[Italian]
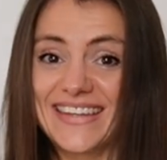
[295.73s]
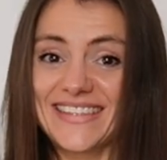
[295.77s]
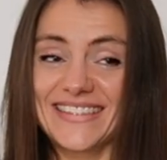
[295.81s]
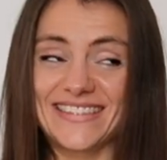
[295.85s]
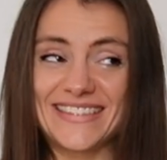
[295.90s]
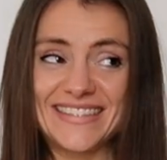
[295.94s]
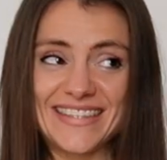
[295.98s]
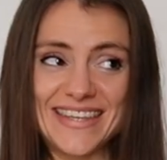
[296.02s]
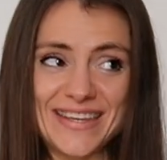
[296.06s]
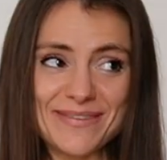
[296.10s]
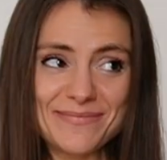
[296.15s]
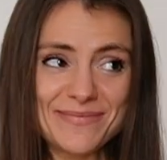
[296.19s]

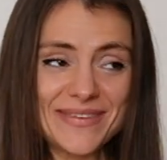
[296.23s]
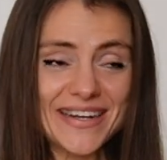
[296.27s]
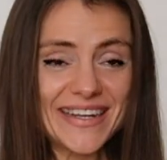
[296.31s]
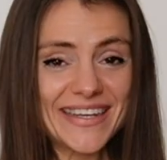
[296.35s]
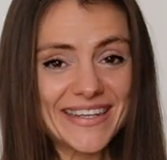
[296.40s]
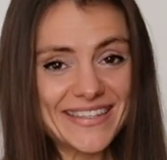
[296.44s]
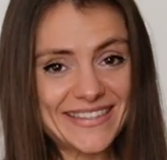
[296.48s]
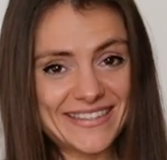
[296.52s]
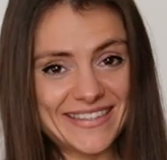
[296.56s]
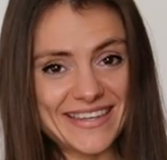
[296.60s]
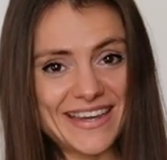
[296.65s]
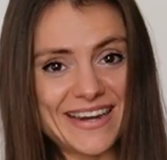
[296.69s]
Sembra
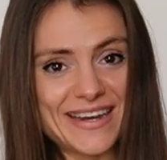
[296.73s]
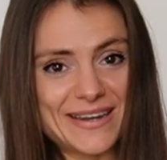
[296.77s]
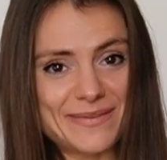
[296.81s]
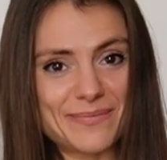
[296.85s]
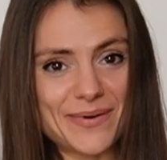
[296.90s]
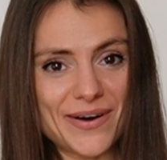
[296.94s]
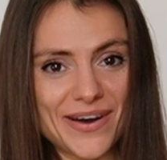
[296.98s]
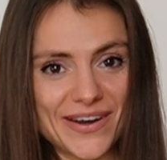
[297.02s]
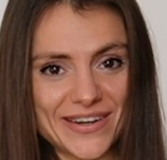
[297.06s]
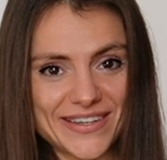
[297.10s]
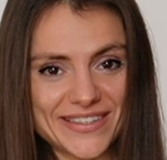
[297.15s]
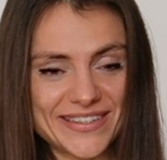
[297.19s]
che sia alle
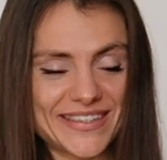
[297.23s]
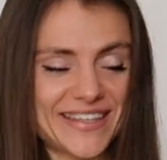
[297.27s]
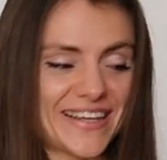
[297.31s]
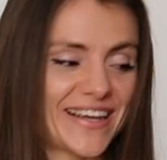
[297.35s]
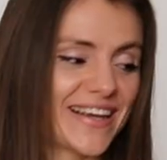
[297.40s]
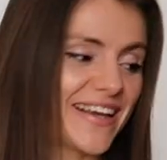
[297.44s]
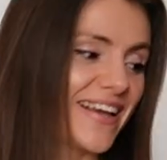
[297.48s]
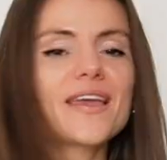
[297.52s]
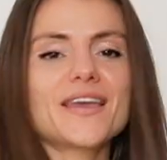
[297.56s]
porte